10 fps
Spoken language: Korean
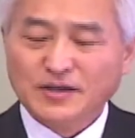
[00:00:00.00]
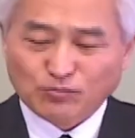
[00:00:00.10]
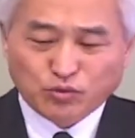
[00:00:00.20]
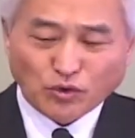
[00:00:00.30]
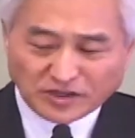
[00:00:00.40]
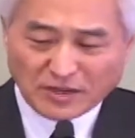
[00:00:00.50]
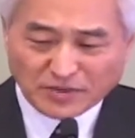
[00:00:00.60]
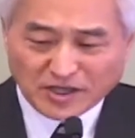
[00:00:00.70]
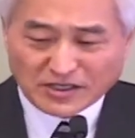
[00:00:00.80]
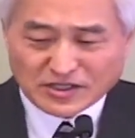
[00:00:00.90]
무엇
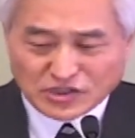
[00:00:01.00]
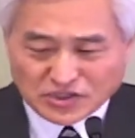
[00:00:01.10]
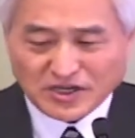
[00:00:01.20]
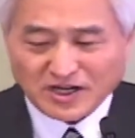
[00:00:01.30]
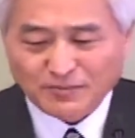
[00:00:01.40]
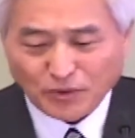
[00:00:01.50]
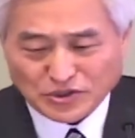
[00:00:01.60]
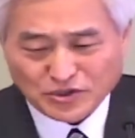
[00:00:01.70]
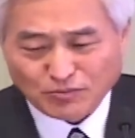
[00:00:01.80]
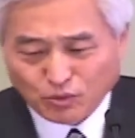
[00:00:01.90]
때문에 시간을
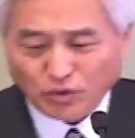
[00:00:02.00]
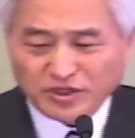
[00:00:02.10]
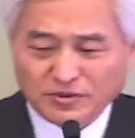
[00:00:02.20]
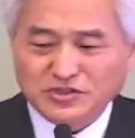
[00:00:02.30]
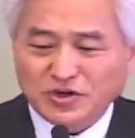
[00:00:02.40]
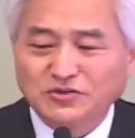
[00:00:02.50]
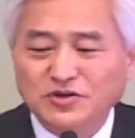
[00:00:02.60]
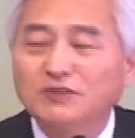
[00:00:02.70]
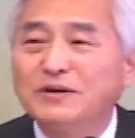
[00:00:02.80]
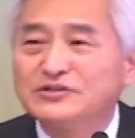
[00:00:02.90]
보내시고 무엇 때문에
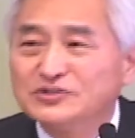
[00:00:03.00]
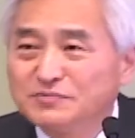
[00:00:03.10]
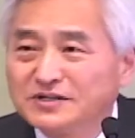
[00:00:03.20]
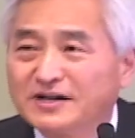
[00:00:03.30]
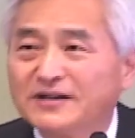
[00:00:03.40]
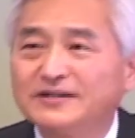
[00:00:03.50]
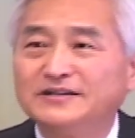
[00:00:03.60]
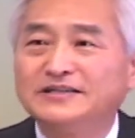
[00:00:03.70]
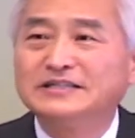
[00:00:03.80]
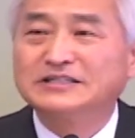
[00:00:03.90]
정력을 바치십니까?
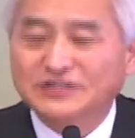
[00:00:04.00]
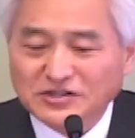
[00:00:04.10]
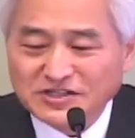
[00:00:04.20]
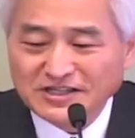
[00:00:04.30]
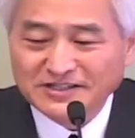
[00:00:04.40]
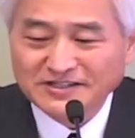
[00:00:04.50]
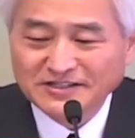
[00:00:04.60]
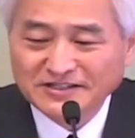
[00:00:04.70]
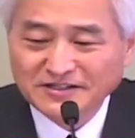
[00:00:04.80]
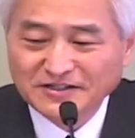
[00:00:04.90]
그것이
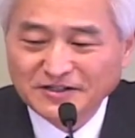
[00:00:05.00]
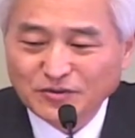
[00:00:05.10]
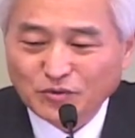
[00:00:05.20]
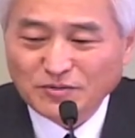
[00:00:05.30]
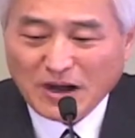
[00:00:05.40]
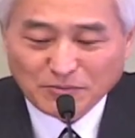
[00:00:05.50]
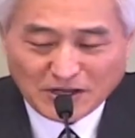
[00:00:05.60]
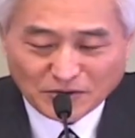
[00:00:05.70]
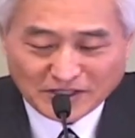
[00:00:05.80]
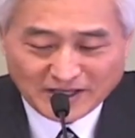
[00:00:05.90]
우리 마음
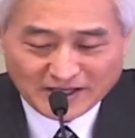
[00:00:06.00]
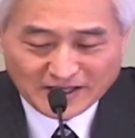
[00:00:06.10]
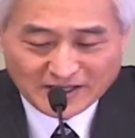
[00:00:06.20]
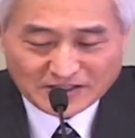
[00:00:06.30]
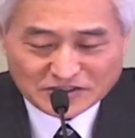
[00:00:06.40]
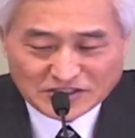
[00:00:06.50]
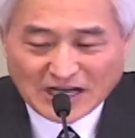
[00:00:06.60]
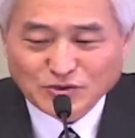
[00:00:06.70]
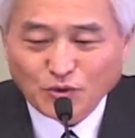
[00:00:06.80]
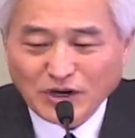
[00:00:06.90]
가운데
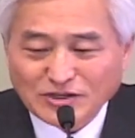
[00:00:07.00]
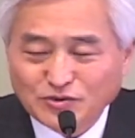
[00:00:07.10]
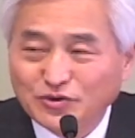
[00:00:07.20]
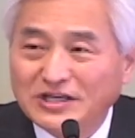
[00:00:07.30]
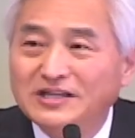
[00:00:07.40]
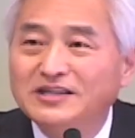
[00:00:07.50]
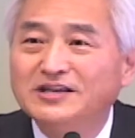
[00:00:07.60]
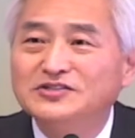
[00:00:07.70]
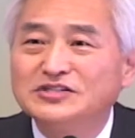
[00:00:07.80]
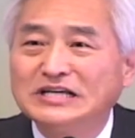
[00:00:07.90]
자족할 수
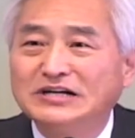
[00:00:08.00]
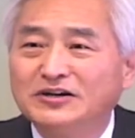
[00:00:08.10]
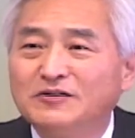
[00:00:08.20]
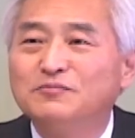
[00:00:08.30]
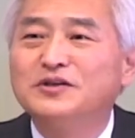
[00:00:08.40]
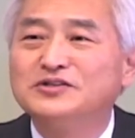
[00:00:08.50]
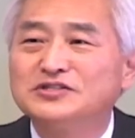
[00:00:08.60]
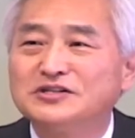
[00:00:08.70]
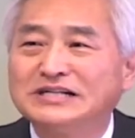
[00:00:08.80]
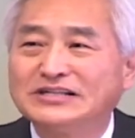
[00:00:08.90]
있는지
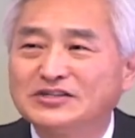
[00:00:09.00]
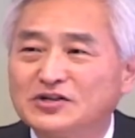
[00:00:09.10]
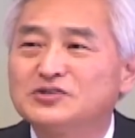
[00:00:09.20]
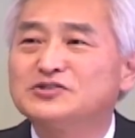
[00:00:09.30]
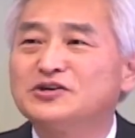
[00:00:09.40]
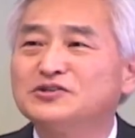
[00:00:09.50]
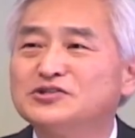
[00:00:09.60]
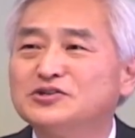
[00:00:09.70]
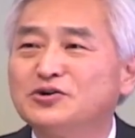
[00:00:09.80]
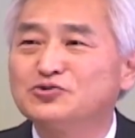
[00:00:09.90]
없는지를
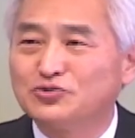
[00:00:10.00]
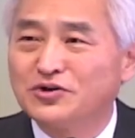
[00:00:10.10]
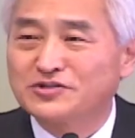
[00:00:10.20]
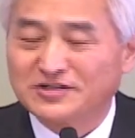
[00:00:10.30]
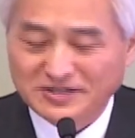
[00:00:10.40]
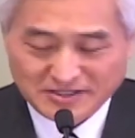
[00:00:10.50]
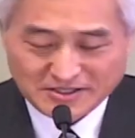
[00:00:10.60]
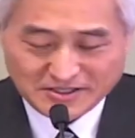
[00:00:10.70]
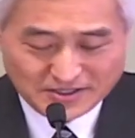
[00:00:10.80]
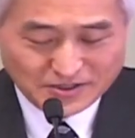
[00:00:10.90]
결정지어 주는 것을
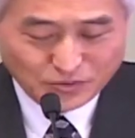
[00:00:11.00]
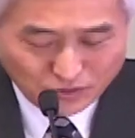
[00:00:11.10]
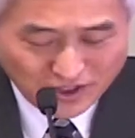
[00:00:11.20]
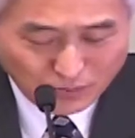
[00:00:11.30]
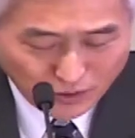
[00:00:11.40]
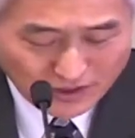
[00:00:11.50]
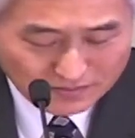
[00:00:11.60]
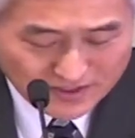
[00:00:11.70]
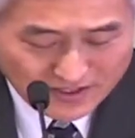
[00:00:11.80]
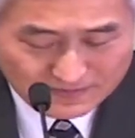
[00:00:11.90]
우리가 보게
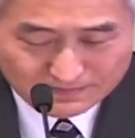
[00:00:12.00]
됩니다.